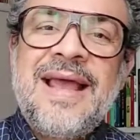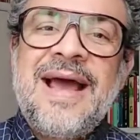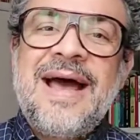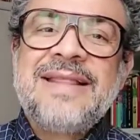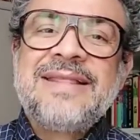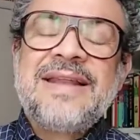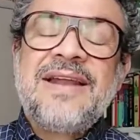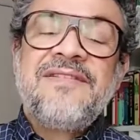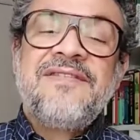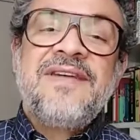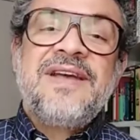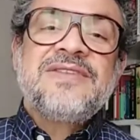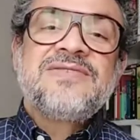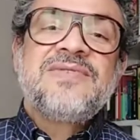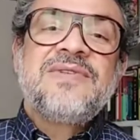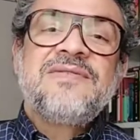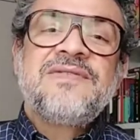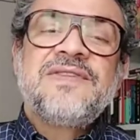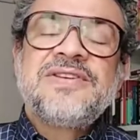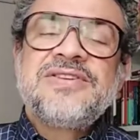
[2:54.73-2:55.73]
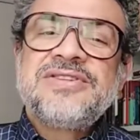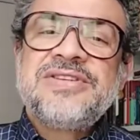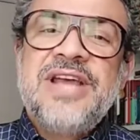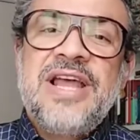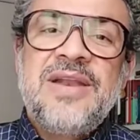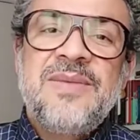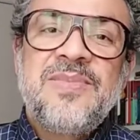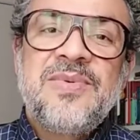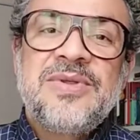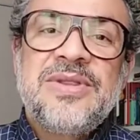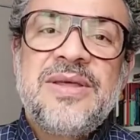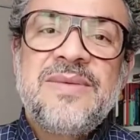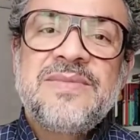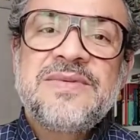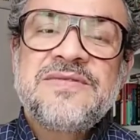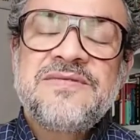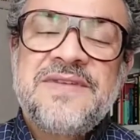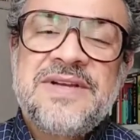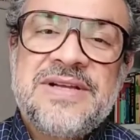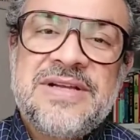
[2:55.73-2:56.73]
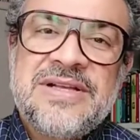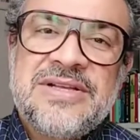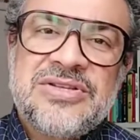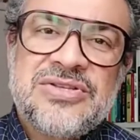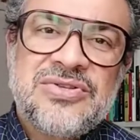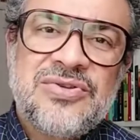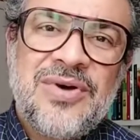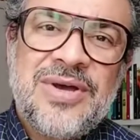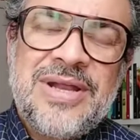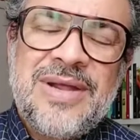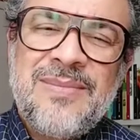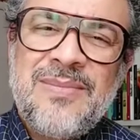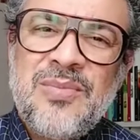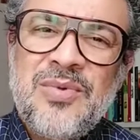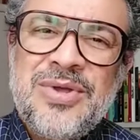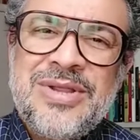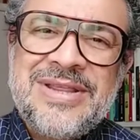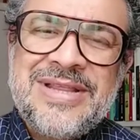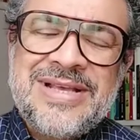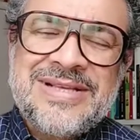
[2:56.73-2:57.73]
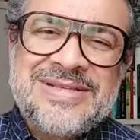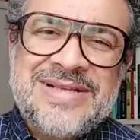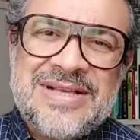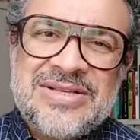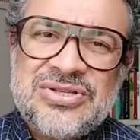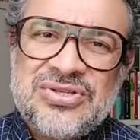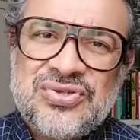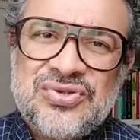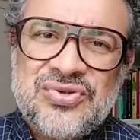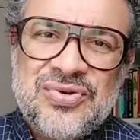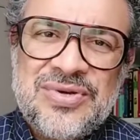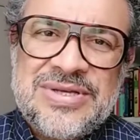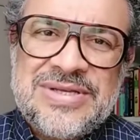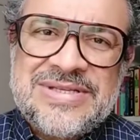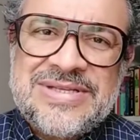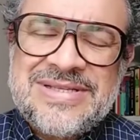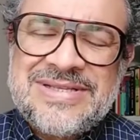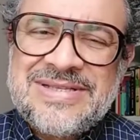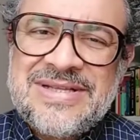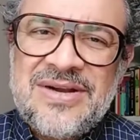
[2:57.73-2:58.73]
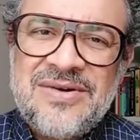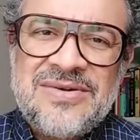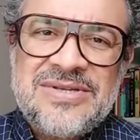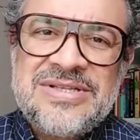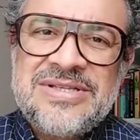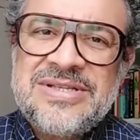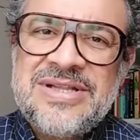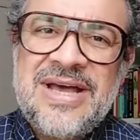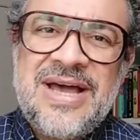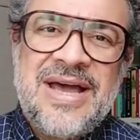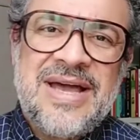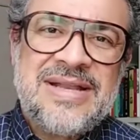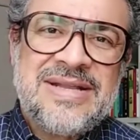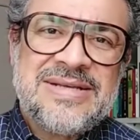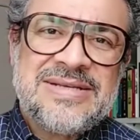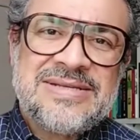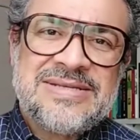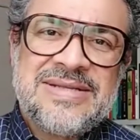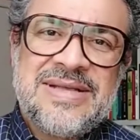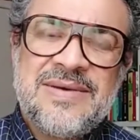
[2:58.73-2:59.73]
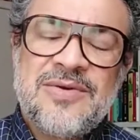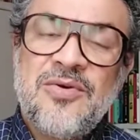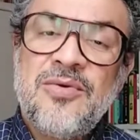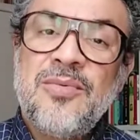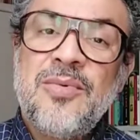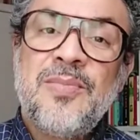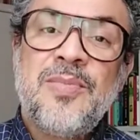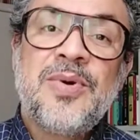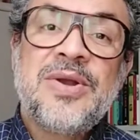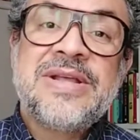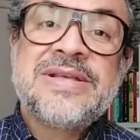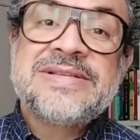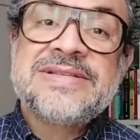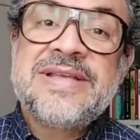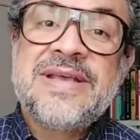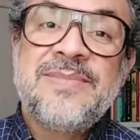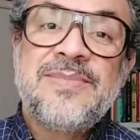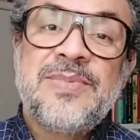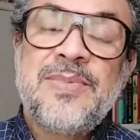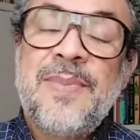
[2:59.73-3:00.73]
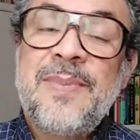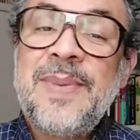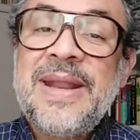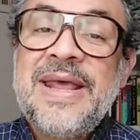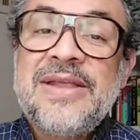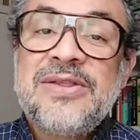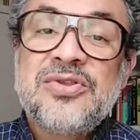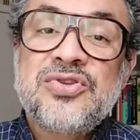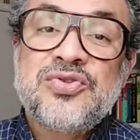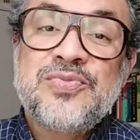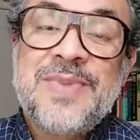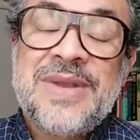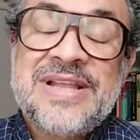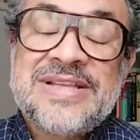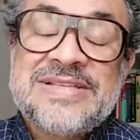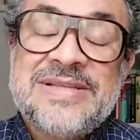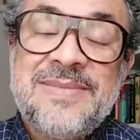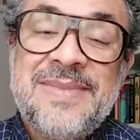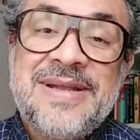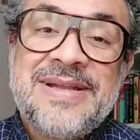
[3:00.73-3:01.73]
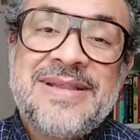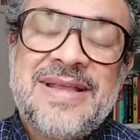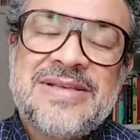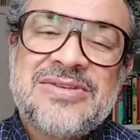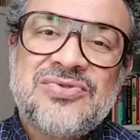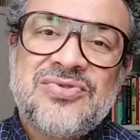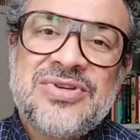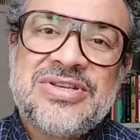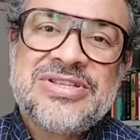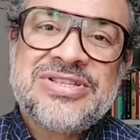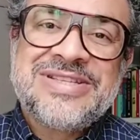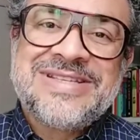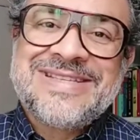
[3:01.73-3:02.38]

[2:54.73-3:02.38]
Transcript: Através do Evangelho podemos ver na história muitas ações extraordinárias, né? como, por exemplo, pleitos pelas libertações de